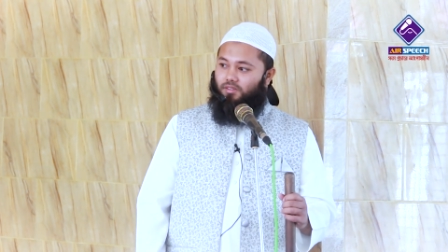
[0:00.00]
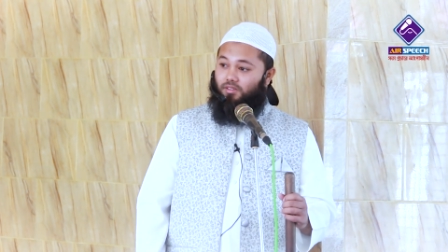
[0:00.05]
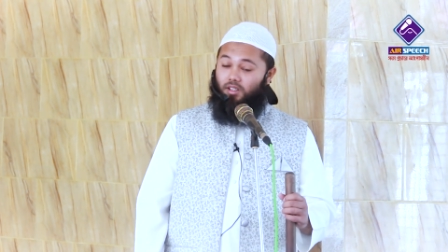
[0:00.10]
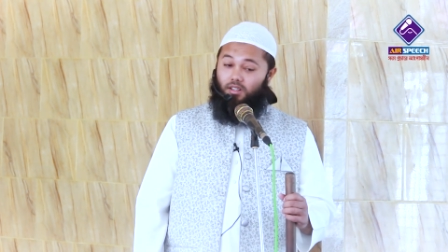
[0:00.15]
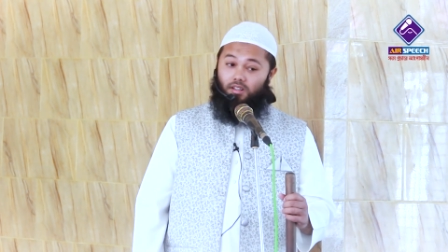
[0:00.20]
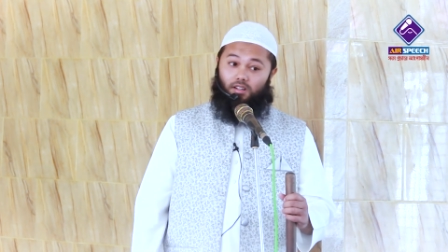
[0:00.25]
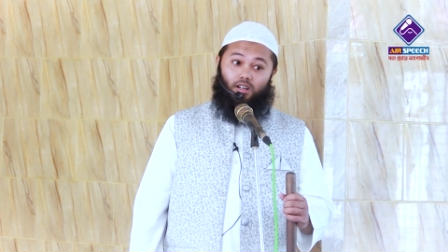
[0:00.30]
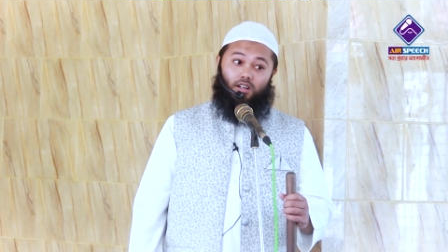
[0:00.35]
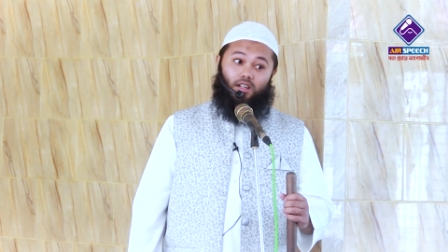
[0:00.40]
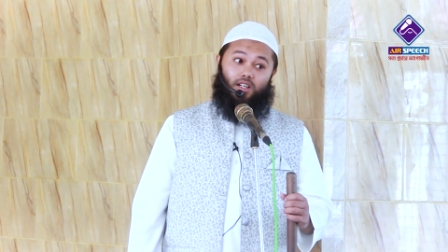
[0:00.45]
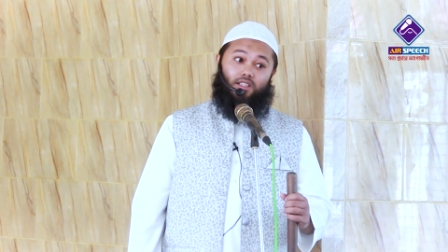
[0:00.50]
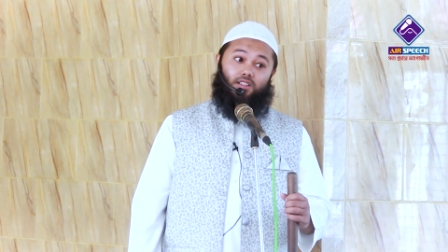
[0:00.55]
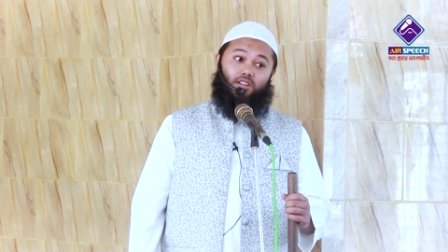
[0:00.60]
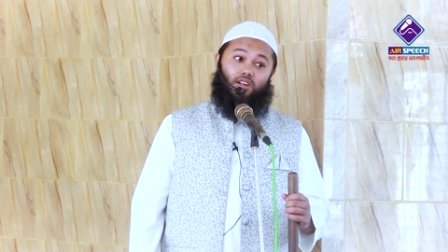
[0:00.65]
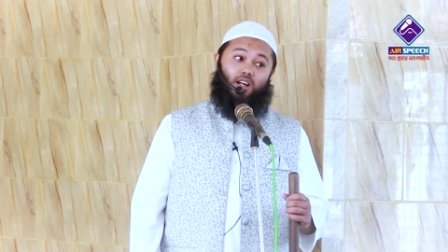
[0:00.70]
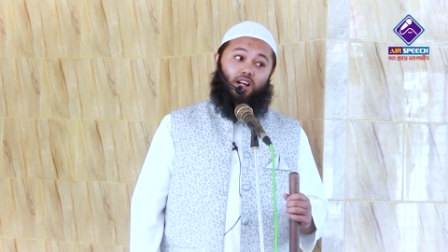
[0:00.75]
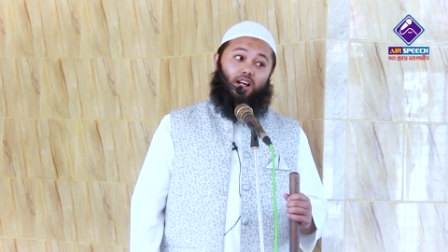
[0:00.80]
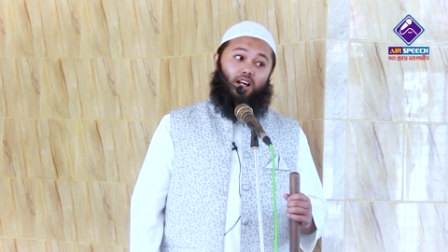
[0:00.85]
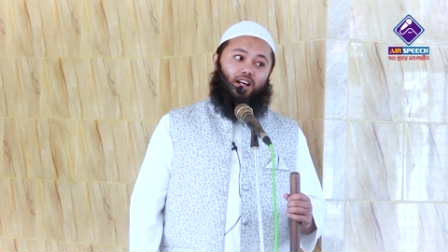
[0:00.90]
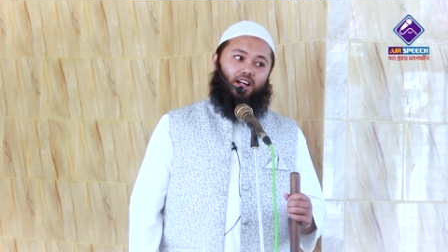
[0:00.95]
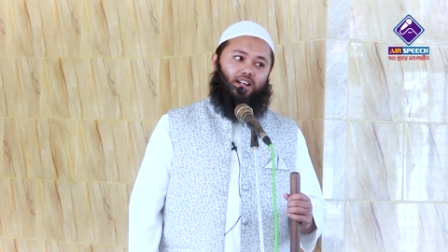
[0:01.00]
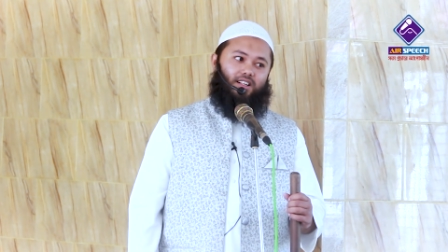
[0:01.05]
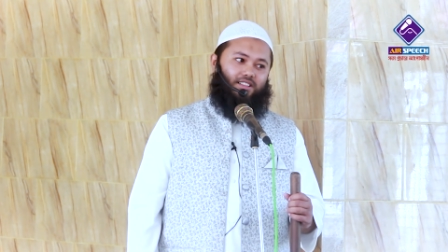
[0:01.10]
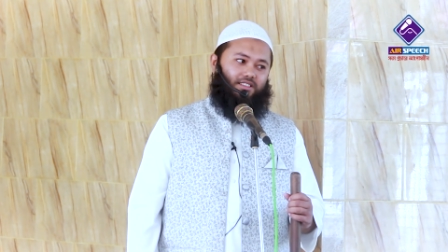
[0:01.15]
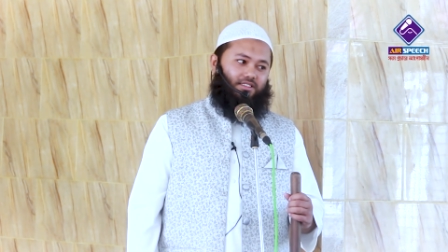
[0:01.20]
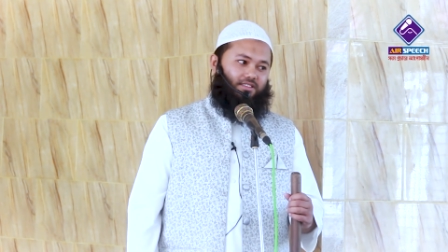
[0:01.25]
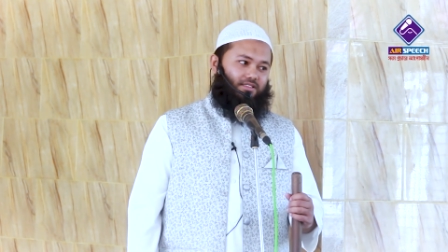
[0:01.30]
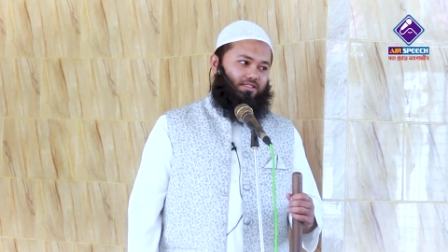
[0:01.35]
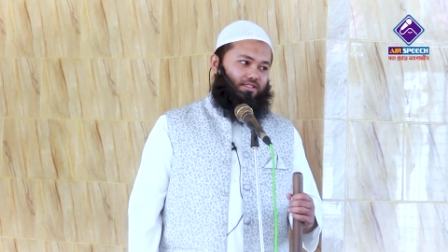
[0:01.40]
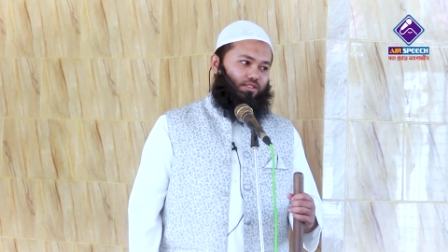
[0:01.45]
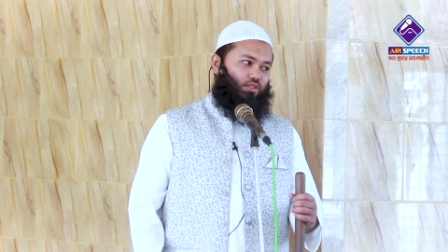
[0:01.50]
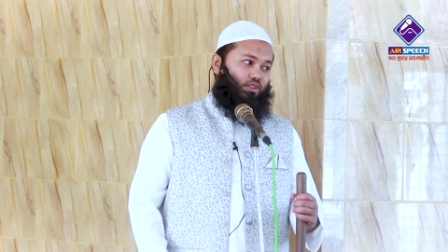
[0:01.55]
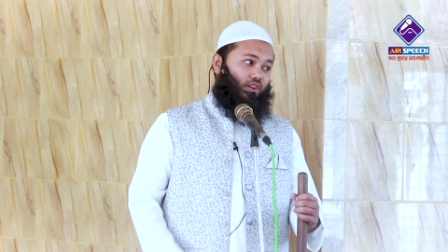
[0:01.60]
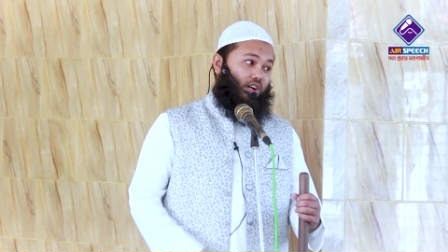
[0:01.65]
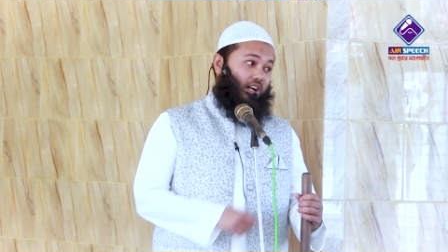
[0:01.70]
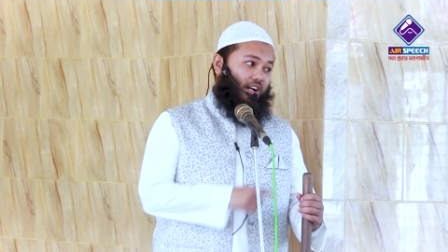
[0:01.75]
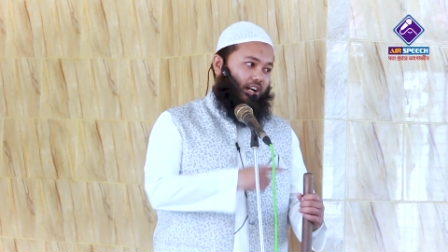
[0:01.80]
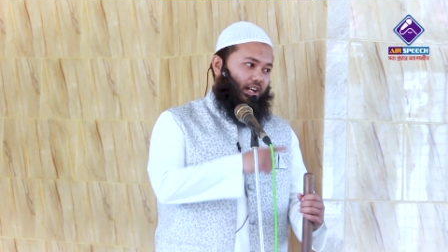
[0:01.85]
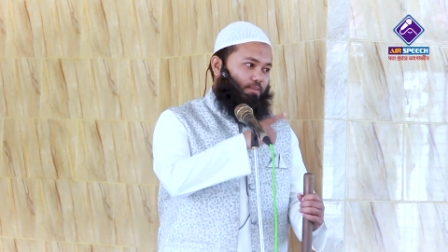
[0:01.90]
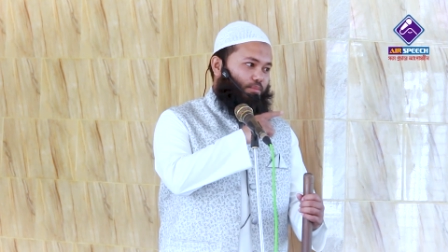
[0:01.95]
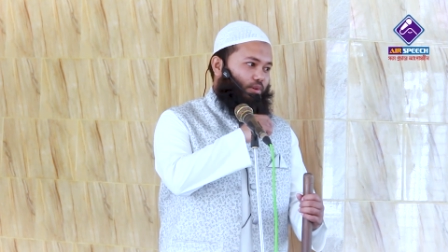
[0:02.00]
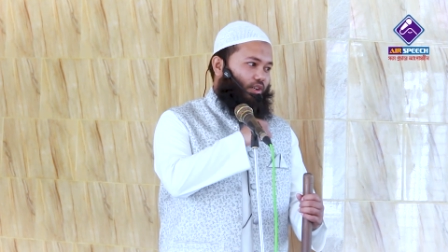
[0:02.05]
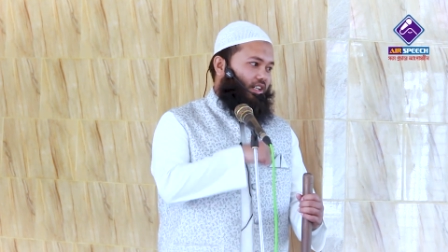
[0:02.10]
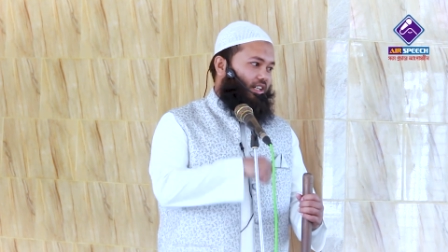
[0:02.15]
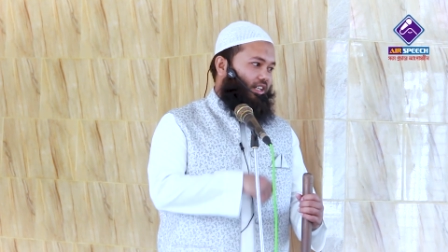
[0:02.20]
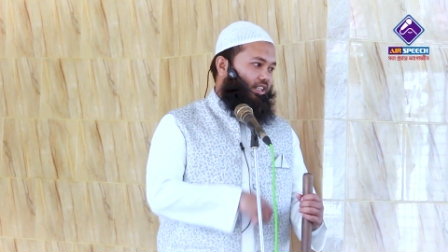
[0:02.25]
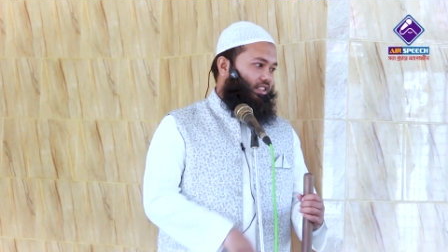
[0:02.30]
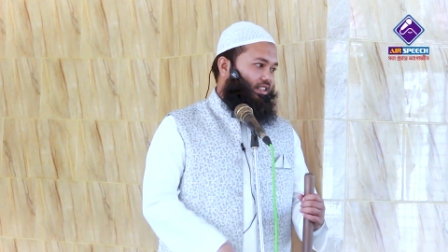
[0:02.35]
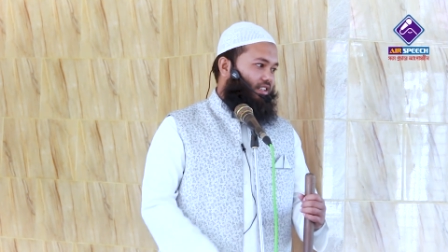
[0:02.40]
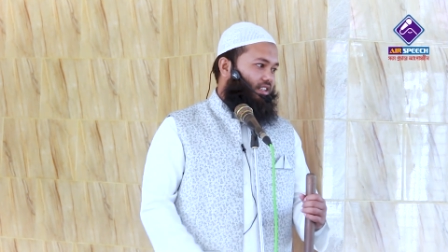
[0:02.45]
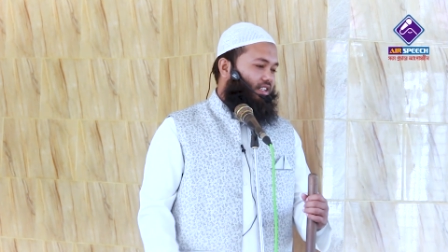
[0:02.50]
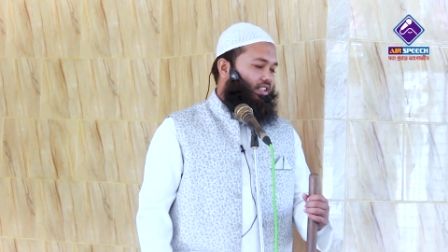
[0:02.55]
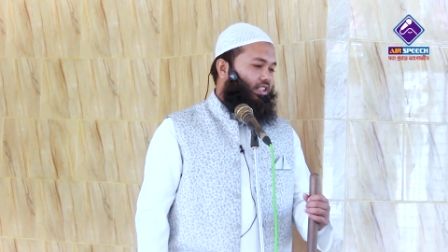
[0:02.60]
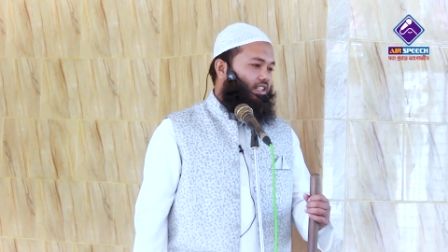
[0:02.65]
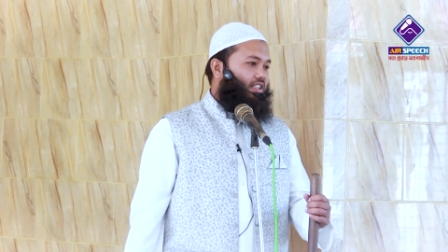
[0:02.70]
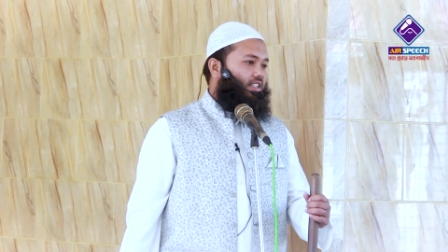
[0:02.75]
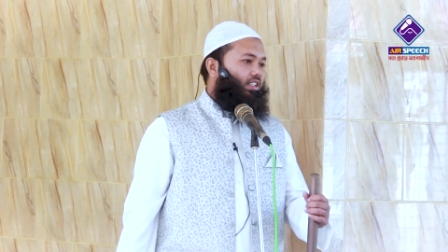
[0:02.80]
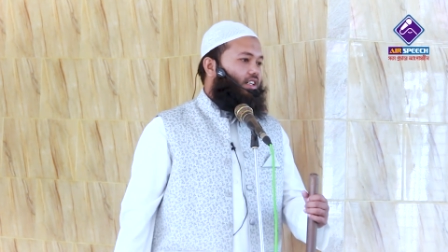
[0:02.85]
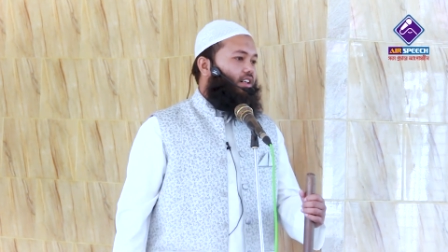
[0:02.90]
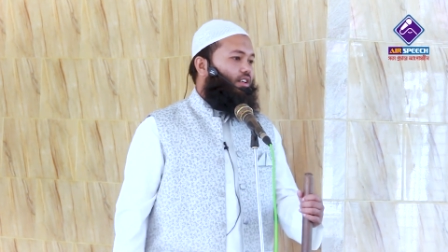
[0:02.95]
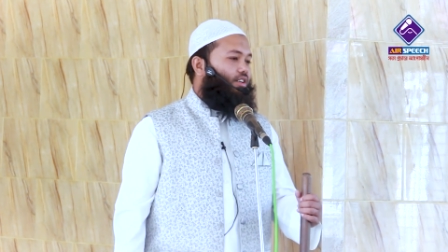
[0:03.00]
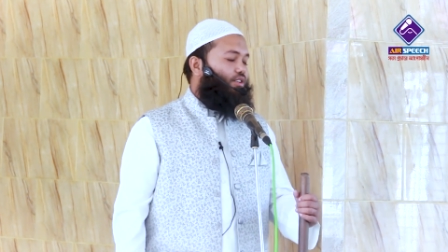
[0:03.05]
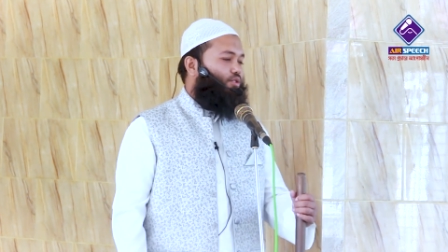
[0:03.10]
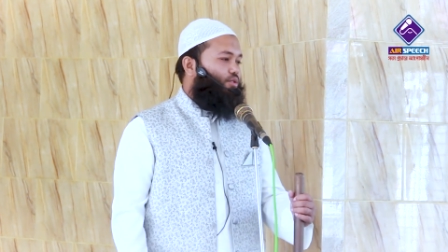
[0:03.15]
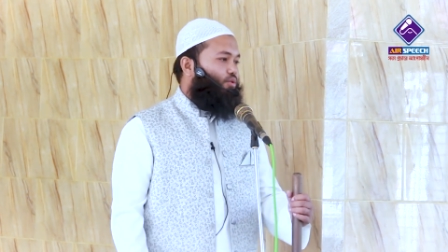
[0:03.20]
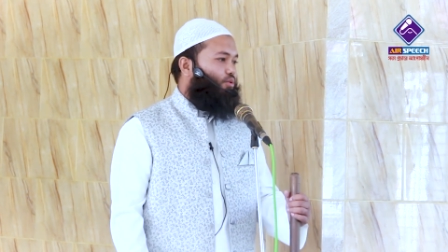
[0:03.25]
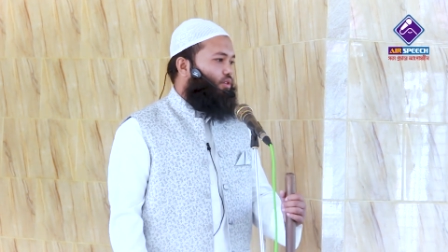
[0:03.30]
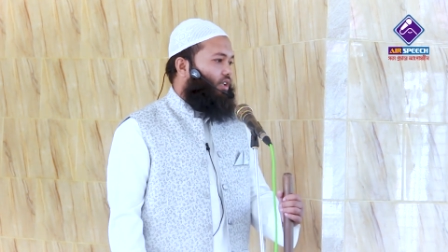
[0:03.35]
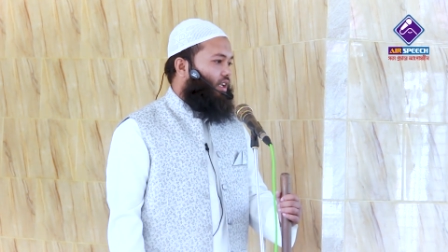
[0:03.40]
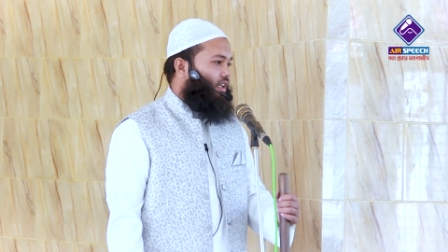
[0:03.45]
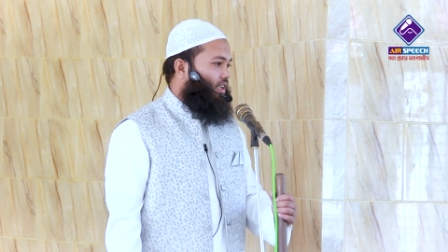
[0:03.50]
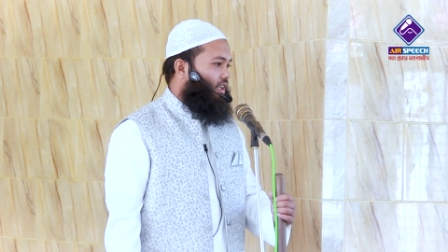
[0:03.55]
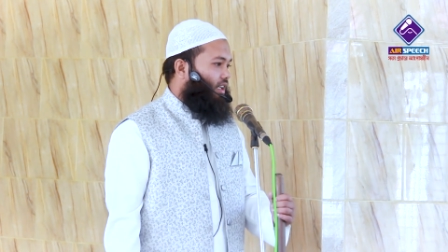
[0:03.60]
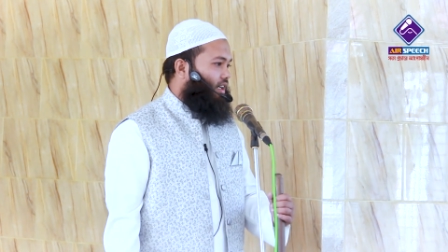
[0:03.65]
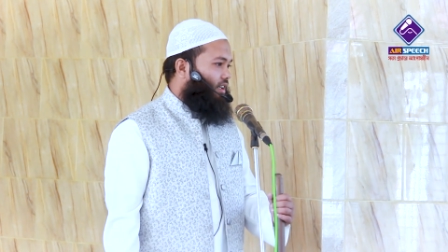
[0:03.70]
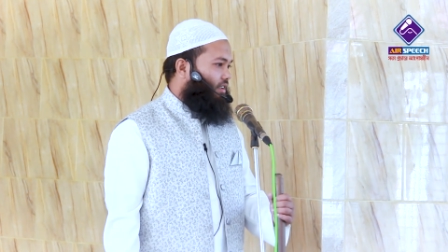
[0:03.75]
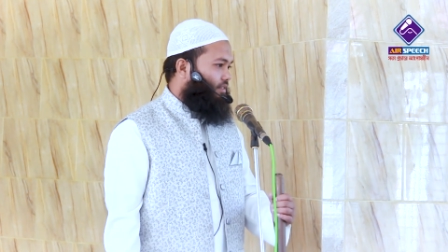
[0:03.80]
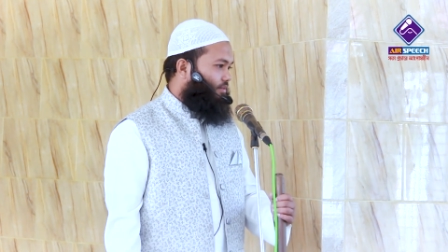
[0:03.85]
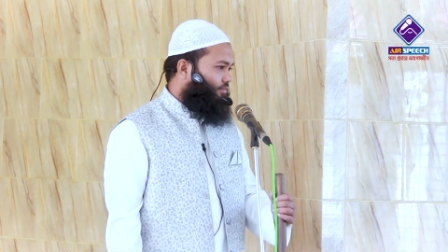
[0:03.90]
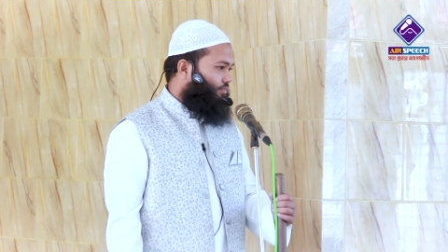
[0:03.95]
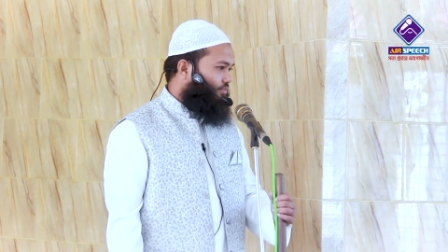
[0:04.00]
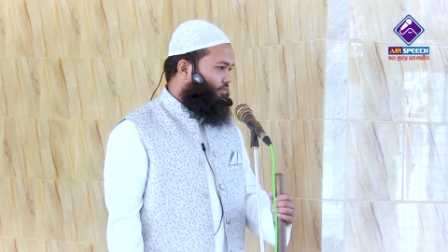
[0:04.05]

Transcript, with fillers: ফকল দহাক দহাক বললেন ইয়া রাসুল আল্লাহ